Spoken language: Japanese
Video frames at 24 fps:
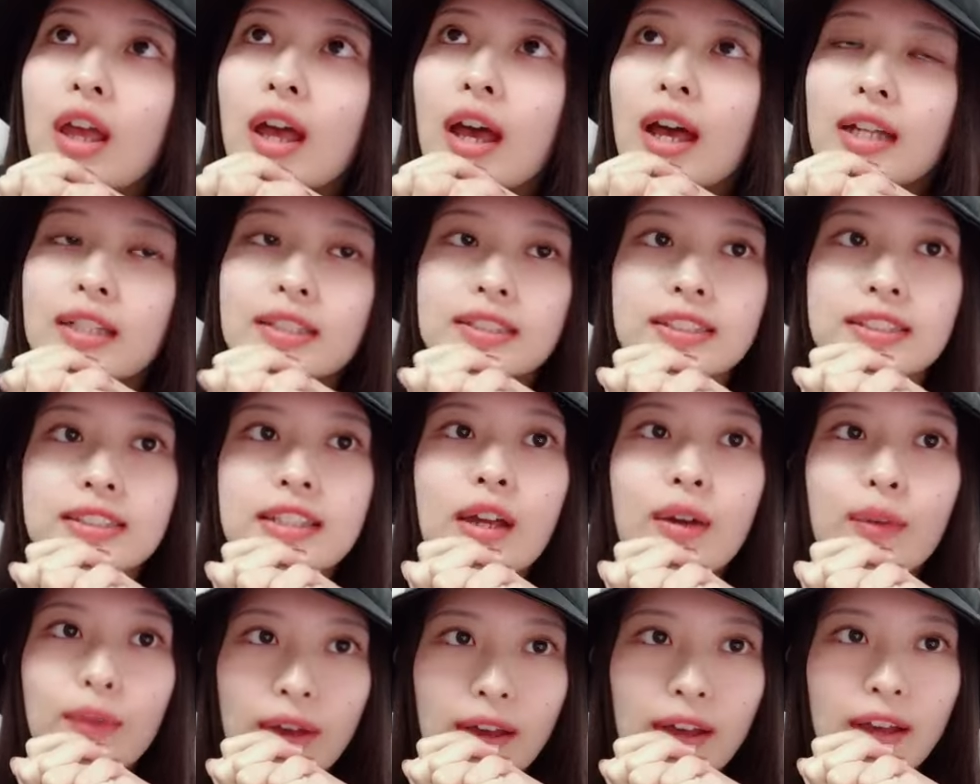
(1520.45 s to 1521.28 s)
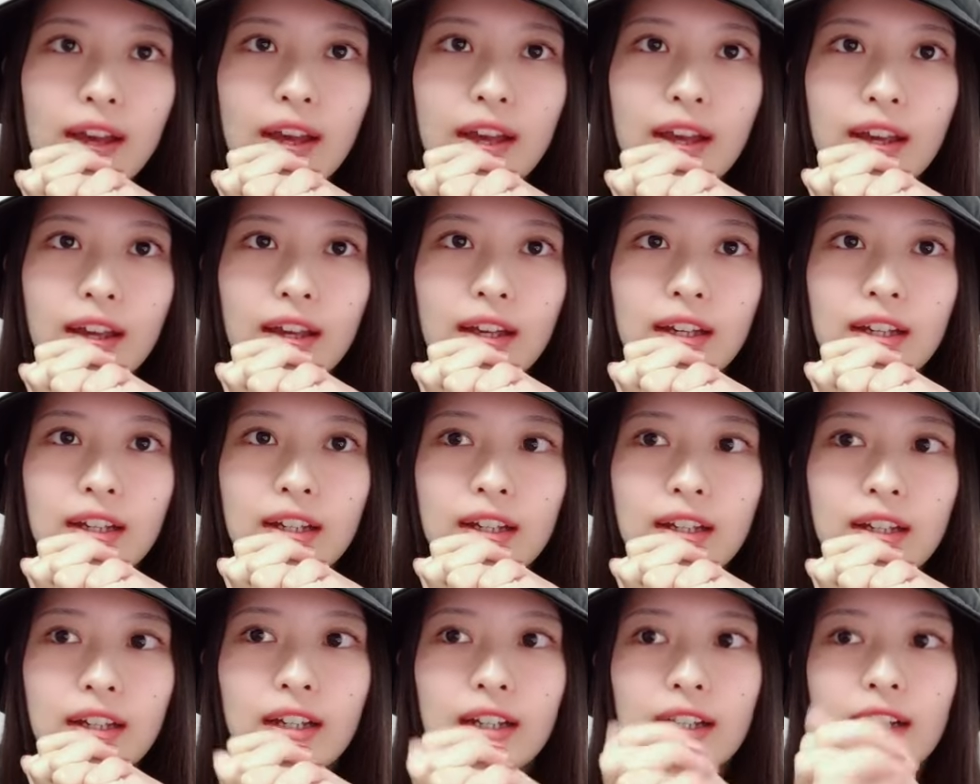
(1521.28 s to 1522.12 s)
明日は
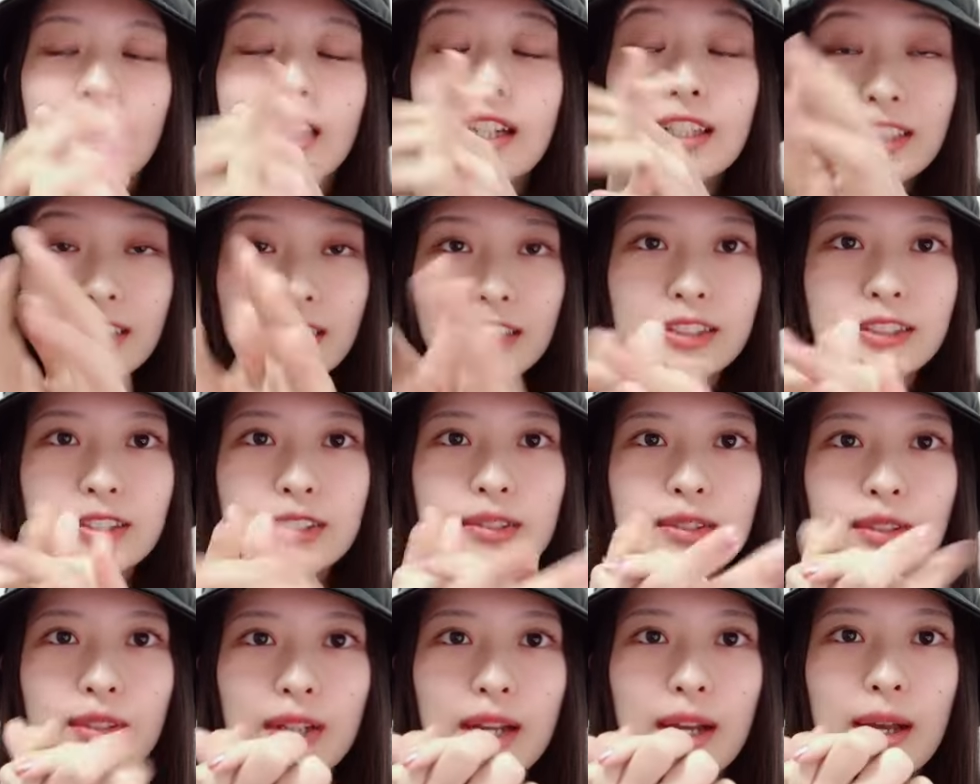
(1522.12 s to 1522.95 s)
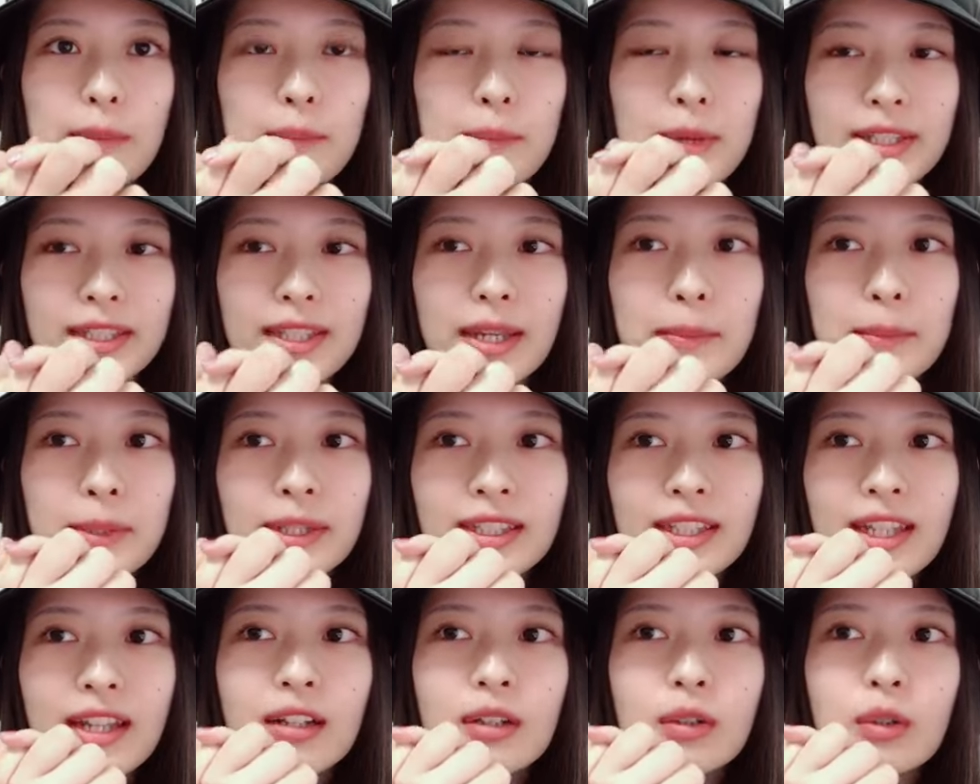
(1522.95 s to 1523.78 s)
帰ってくるのがめため
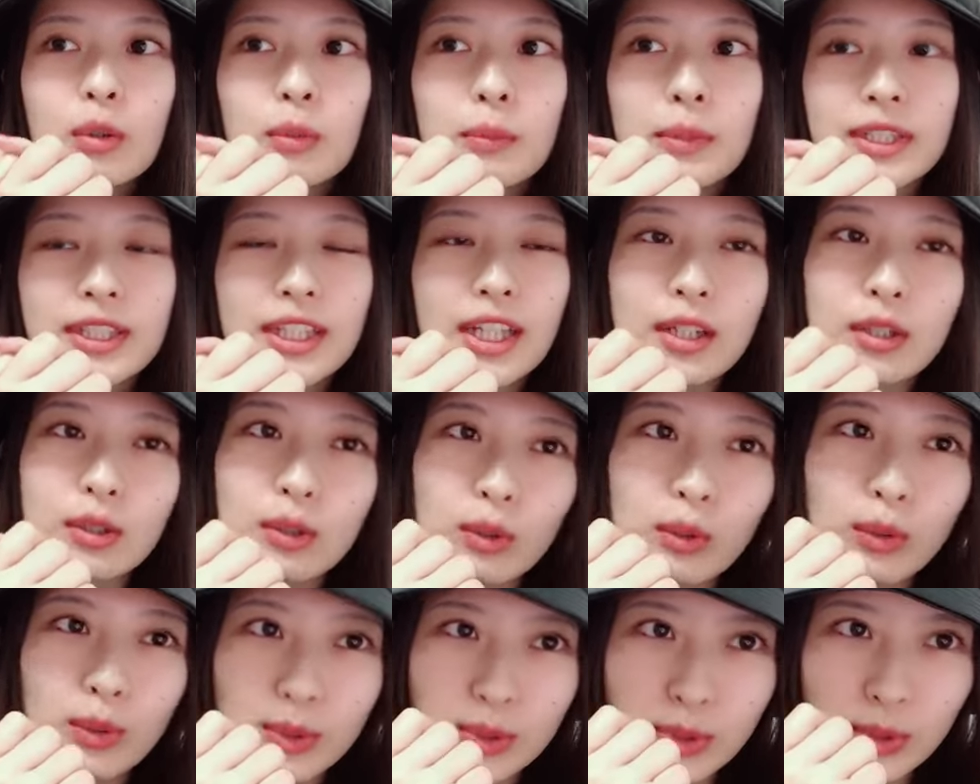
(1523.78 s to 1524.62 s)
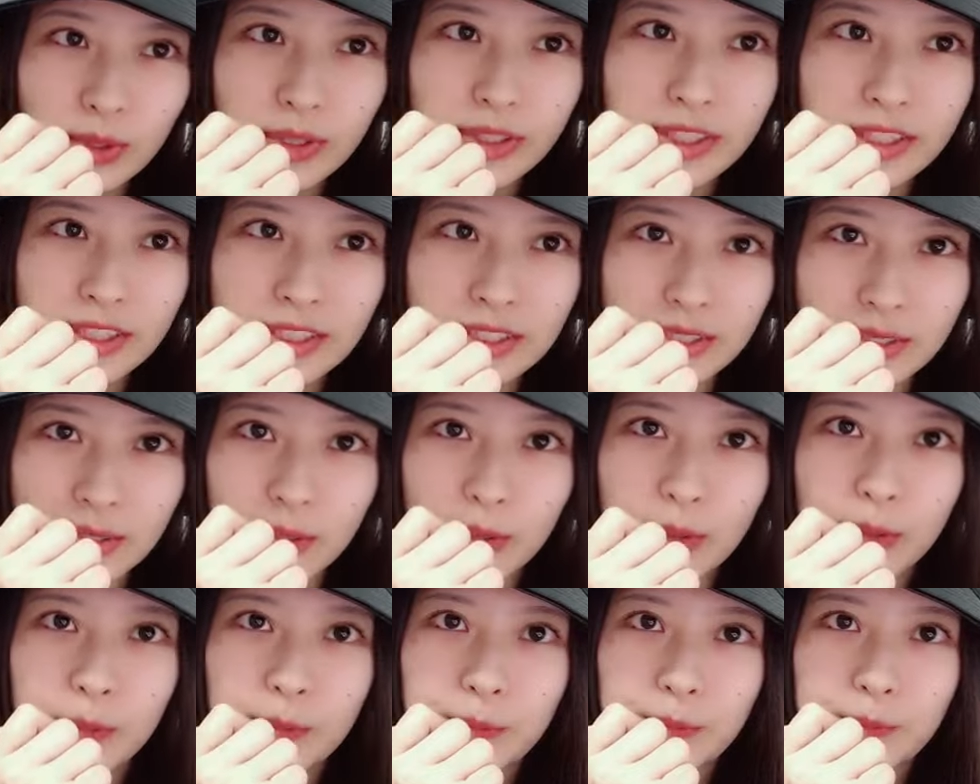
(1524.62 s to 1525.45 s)
たんこめたんこ遅いんです
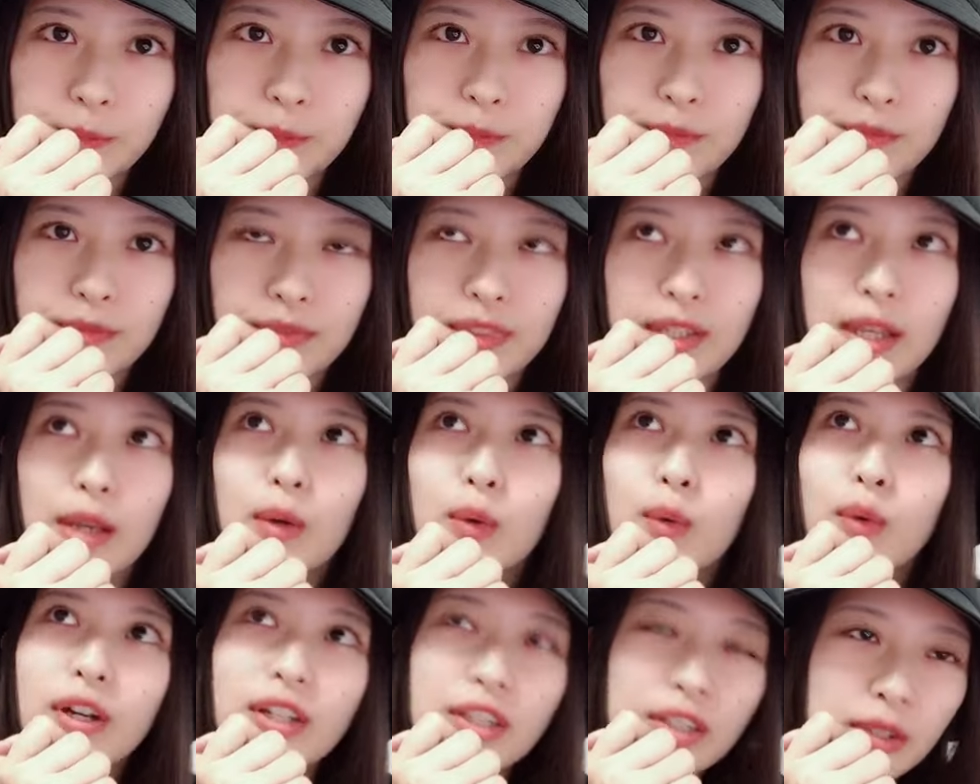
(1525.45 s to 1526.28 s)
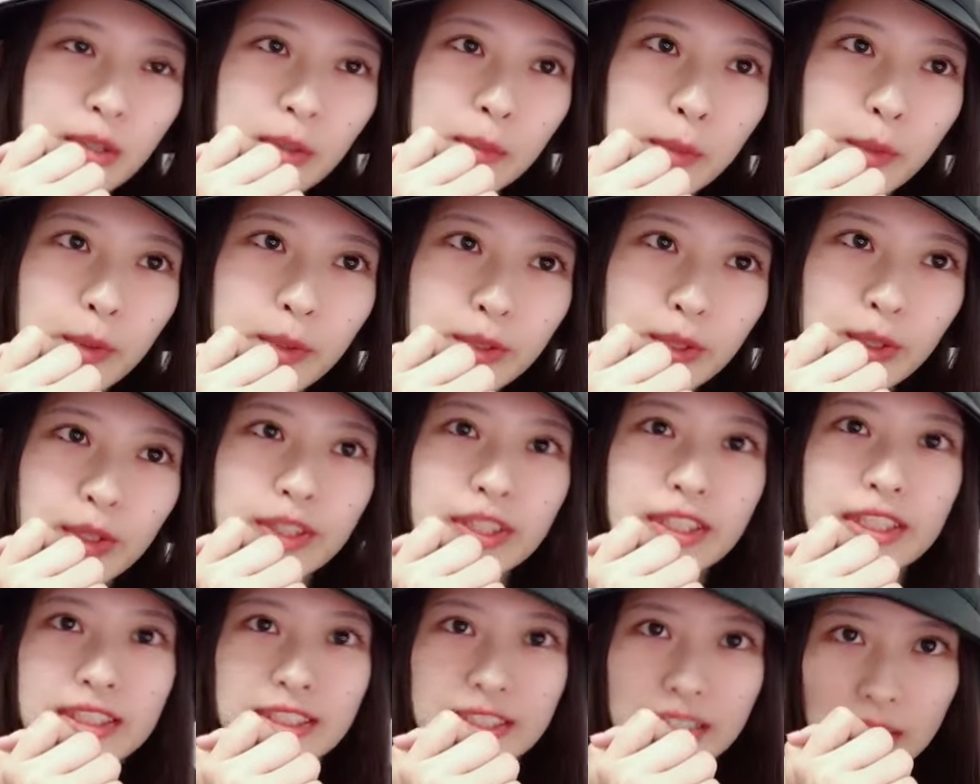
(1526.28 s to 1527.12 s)
よ。な終わるのも遅いん
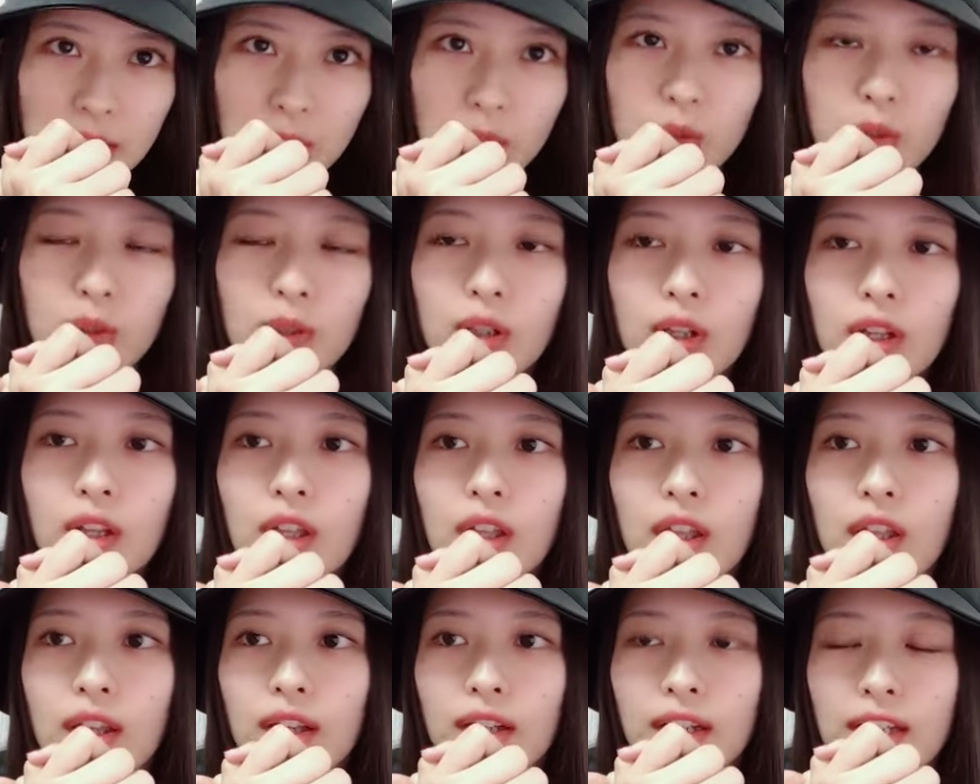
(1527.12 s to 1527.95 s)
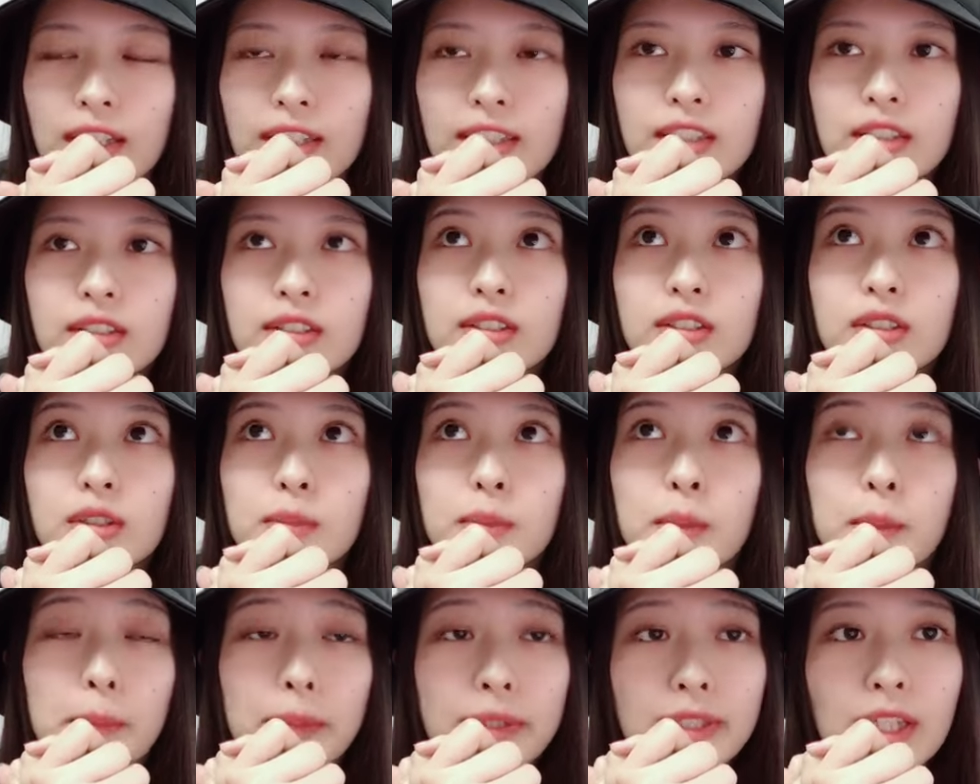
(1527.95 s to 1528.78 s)
ですけど帰ってくるのも
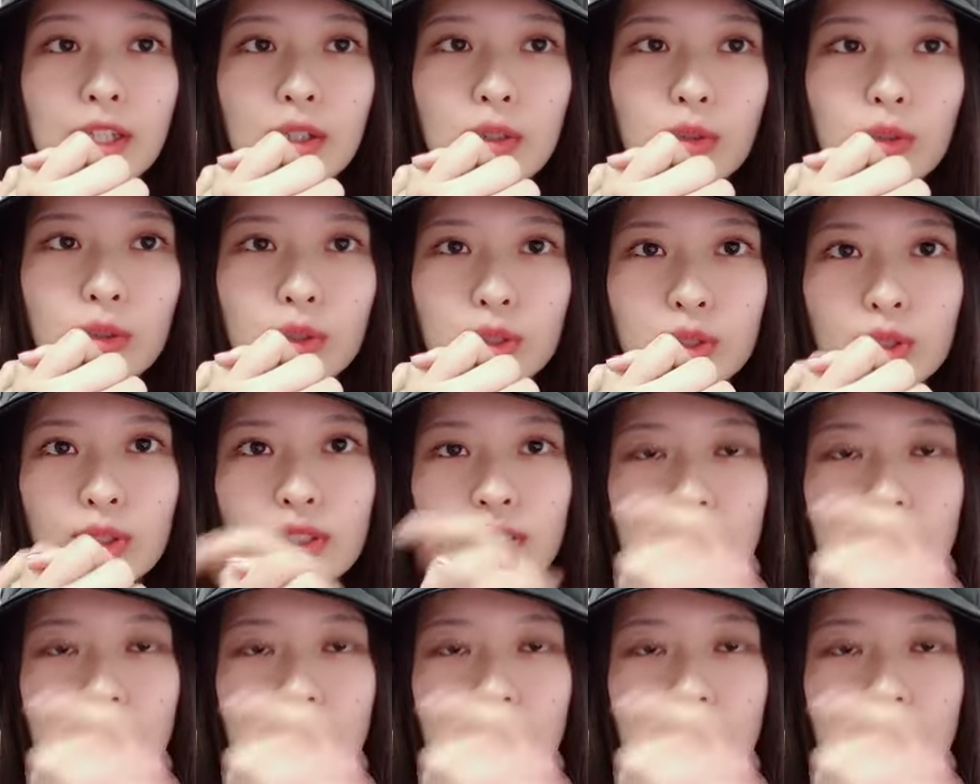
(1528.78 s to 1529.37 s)
めたんこ遅い